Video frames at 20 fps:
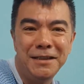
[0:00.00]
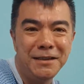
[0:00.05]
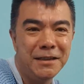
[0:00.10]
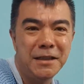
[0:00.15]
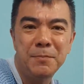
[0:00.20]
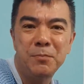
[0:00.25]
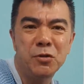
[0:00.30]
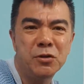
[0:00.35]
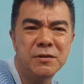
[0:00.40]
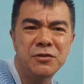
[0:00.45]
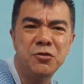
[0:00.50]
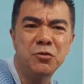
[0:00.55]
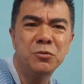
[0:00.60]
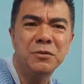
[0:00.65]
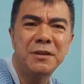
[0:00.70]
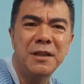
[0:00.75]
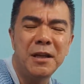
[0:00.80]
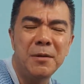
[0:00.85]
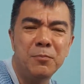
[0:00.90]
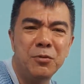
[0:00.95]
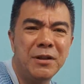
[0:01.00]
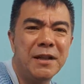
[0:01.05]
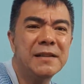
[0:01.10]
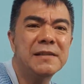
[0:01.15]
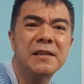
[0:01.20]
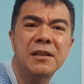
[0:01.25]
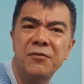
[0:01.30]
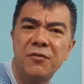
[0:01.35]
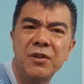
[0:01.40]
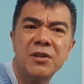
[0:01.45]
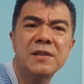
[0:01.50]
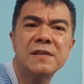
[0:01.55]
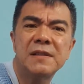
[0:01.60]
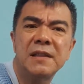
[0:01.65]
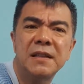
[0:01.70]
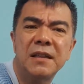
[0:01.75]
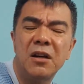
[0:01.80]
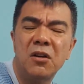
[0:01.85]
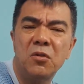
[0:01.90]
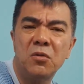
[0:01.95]
E depois de um tempo, nem
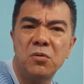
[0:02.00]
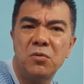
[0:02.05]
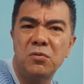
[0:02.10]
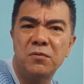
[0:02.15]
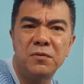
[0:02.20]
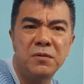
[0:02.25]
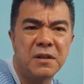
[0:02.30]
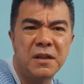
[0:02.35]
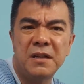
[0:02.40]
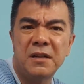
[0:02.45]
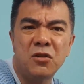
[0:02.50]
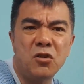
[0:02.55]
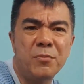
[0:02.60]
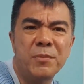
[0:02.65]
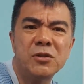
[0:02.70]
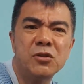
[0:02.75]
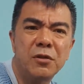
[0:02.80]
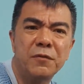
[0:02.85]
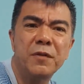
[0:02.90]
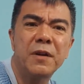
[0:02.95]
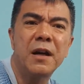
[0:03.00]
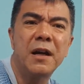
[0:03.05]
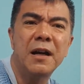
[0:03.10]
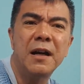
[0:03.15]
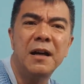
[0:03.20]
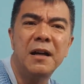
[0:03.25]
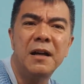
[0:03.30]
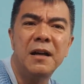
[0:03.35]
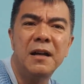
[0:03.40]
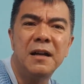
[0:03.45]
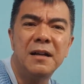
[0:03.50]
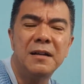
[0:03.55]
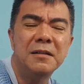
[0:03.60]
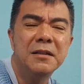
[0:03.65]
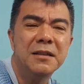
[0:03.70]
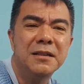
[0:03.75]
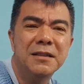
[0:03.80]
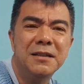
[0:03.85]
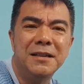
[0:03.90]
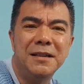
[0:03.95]
cerveja sem álcool é, começou a
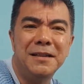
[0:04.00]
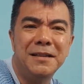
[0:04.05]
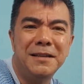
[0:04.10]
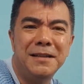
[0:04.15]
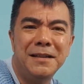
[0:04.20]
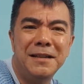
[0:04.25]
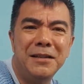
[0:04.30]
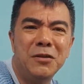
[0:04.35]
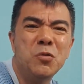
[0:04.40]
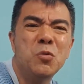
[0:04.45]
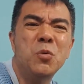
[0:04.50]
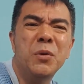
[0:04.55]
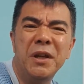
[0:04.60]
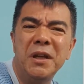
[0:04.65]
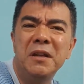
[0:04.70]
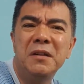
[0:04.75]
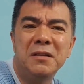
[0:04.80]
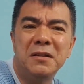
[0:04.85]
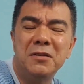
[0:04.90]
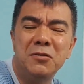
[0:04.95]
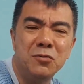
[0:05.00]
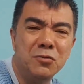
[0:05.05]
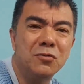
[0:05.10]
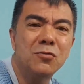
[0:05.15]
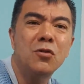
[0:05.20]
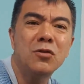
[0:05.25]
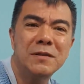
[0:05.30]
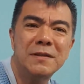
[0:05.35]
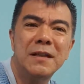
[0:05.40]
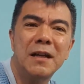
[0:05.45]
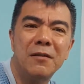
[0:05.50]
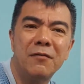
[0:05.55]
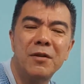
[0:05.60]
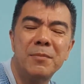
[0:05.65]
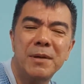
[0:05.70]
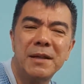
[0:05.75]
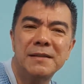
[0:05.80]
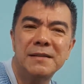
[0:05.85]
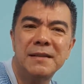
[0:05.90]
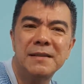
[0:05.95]
ficar é, ruim, eu não
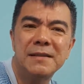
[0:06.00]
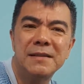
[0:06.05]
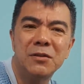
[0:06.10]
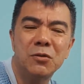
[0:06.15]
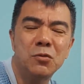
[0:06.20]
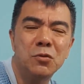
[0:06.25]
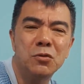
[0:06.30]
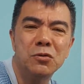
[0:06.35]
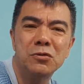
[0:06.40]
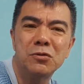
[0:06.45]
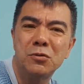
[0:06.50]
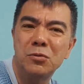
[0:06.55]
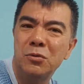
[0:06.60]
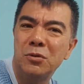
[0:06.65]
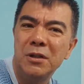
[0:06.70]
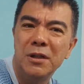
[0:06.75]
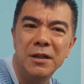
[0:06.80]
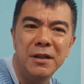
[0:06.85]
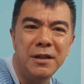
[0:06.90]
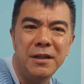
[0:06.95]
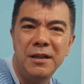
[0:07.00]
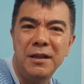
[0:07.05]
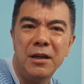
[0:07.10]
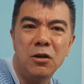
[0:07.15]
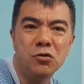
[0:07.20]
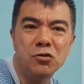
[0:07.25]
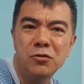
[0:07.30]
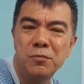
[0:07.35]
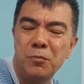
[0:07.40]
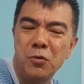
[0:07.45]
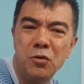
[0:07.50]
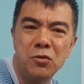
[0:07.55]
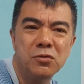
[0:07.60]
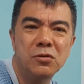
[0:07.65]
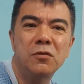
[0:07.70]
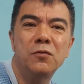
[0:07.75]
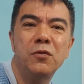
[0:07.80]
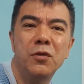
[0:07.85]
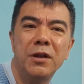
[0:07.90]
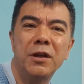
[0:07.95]
gostava mais desse gosto e aos
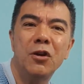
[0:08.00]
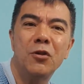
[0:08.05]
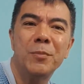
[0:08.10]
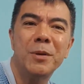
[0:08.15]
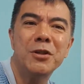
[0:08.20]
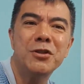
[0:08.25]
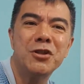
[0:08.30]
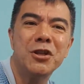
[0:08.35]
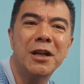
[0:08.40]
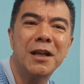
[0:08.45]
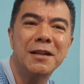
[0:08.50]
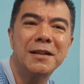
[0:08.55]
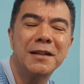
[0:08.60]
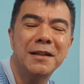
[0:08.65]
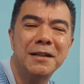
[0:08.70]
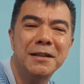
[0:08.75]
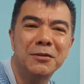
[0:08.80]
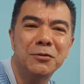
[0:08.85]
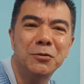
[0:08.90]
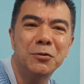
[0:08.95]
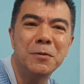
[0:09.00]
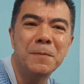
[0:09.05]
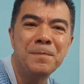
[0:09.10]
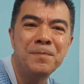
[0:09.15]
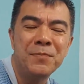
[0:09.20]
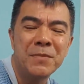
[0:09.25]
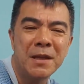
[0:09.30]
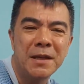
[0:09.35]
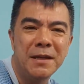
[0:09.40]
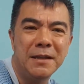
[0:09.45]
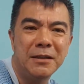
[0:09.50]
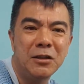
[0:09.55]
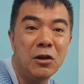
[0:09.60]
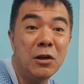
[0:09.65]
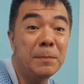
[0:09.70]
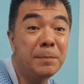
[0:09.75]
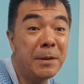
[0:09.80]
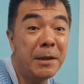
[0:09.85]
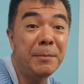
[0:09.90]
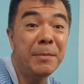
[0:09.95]
poucos eu fui realmente largando.
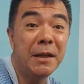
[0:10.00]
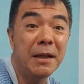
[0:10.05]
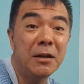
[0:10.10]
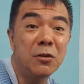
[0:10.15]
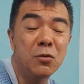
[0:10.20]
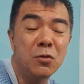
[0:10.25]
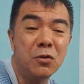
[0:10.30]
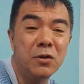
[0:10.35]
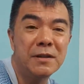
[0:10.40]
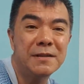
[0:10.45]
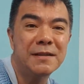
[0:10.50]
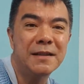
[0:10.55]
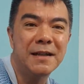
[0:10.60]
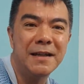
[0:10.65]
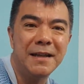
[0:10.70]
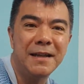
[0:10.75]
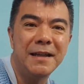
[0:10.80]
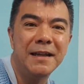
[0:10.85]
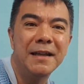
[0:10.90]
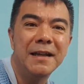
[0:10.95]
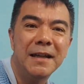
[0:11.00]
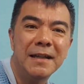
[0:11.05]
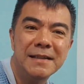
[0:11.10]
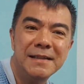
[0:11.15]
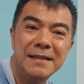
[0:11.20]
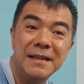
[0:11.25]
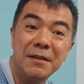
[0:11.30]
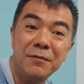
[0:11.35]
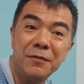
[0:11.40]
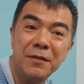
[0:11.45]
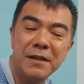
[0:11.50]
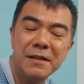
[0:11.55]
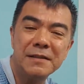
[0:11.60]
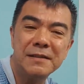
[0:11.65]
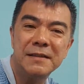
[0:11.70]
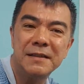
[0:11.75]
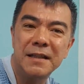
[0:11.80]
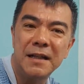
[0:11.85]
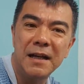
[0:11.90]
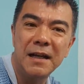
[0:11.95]
Então a primeira coisa é se
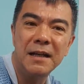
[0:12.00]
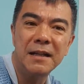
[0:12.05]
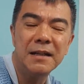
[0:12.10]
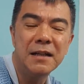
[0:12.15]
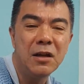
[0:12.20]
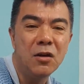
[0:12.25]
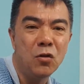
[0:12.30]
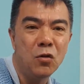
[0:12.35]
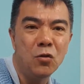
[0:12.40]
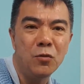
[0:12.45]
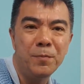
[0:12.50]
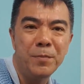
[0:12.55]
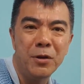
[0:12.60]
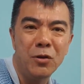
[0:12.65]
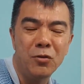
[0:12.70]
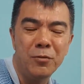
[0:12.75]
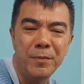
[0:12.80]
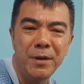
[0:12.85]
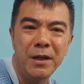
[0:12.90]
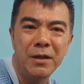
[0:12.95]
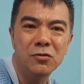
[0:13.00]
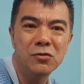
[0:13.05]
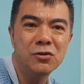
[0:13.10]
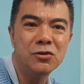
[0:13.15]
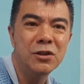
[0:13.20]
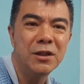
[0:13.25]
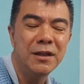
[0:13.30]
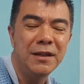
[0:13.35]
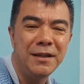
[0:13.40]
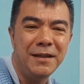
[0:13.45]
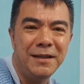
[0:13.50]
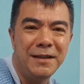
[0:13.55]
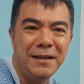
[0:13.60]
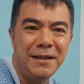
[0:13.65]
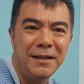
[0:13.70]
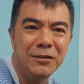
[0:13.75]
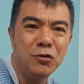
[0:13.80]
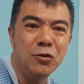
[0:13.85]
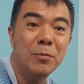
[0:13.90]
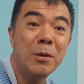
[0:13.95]
afastar ou pelo menos
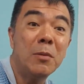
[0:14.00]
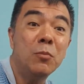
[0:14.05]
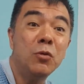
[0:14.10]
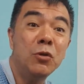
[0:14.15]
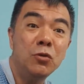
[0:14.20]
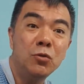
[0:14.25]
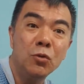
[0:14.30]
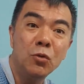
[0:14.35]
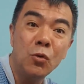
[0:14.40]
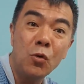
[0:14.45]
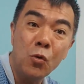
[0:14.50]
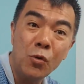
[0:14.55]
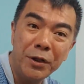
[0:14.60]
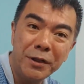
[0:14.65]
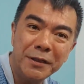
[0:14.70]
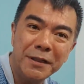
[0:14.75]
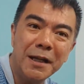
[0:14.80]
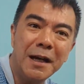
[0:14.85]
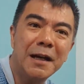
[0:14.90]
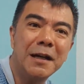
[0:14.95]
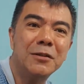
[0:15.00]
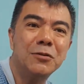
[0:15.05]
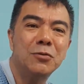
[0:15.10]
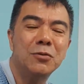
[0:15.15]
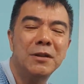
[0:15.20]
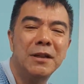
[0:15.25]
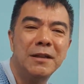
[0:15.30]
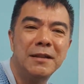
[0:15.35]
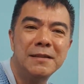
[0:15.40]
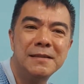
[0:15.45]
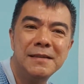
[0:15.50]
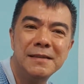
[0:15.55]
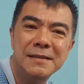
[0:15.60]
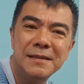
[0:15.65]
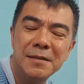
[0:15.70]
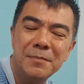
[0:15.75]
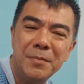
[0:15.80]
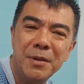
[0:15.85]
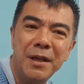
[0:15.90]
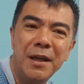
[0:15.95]
é, tomar muito cuidado né,
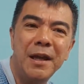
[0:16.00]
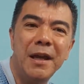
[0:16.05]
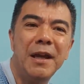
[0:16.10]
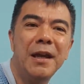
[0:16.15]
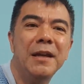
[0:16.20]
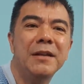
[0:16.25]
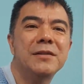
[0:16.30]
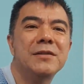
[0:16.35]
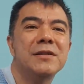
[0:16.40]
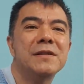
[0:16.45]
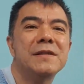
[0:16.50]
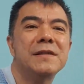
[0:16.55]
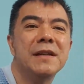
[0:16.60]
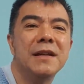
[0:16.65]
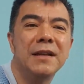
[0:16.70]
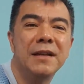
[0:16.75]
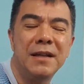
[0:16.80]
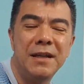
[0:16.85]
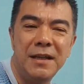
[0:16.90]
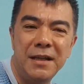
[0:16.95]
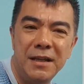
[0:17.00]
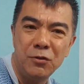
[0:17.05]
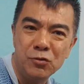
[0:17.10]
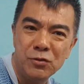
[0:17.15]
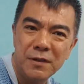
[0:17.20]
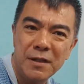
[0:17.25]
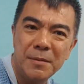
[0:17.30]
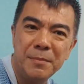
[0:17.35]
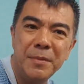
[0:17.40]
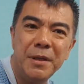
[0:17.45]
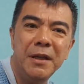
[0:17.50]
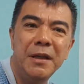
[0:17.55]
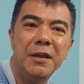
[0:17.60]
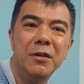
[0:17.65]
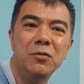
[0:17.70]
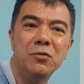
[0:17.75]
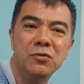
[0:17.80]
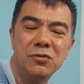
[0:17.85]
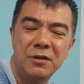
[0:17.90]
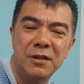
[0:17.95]
nesses ambientes, é, os
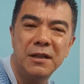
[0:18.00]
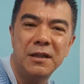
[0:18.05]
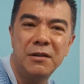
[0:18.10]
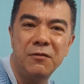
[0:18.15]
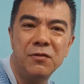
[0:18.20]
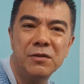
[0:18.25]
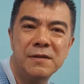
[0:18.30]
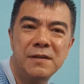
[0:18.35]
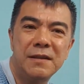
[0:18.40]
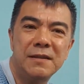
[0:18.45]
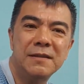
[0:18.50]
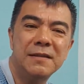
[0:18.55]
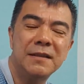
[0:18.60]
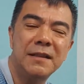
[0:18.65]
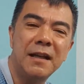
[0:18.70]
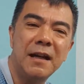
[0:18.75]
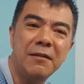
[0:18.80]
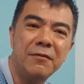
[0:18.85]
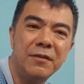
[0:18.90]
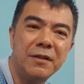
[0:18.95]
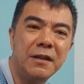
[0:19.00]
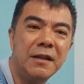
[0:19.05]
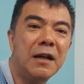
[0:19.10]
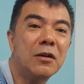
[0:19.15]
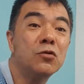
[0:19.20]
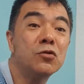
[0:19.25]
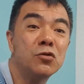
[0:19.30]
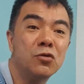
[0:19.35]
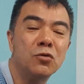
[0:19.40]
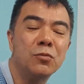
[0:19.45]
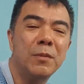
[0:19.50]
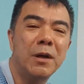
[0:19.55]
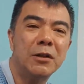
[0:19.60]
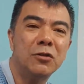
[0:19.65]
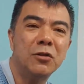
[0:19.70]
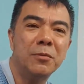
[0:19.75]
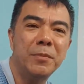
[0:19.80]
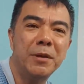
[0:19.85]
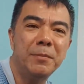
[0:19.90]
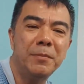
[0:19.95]
amigos né, que você estava
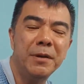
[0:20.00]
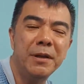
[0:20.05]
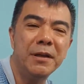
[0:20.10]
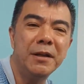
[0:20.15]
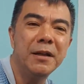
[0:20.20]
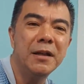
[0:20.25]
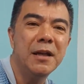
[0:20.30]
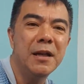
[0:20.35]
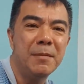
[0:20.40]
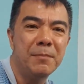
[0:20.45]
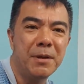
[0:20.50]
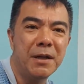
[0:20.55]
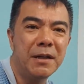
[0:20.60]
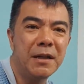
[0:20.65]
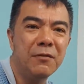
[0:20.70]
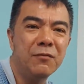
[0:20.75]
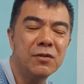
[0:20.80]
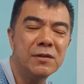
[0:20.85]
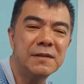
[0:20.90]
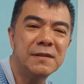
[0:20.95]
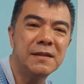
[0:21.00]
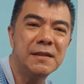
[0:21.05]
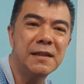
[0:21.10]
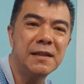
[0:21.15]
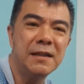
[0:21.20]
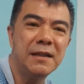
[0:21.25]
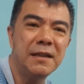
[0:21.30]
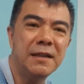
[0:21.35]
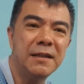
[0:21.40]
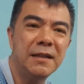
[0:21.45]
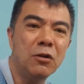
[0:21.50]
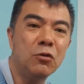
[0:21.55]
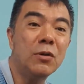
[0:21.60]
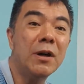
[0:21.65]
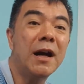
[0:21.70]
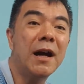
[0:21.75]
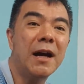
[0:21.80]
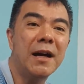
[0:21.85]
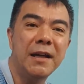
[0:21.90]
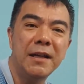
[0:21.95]
acostumado a beber, para que você
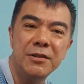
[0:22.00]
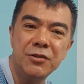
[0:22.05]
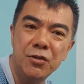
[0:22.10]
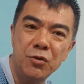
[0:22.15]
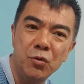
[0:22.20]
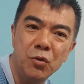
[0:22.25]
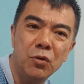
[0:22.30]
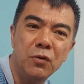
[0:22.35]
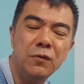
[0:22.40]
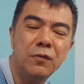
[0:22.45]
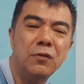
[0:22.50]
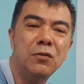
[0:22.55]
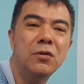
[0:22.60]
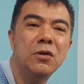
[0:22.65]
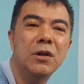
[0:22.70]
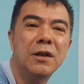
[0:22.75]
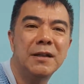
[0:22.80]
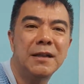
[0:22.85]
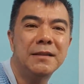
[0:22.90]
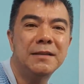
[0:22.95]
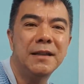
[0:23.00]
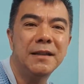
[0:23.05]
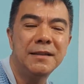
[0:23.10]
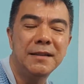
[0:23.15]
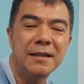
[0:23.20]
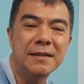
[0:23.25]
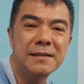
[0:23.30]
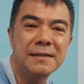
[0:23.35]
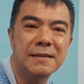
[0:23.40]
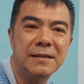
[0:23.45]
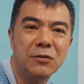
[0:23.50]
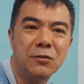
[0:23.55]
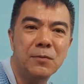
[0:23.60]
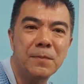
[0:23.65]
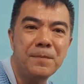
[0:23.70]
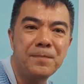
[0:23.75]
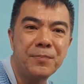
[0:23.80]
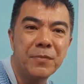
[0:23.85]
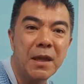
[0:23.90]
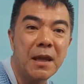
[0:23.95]
não caia de novo na
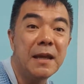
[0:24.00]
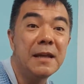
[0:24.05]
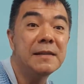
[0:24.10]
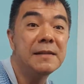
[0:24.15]
tentação.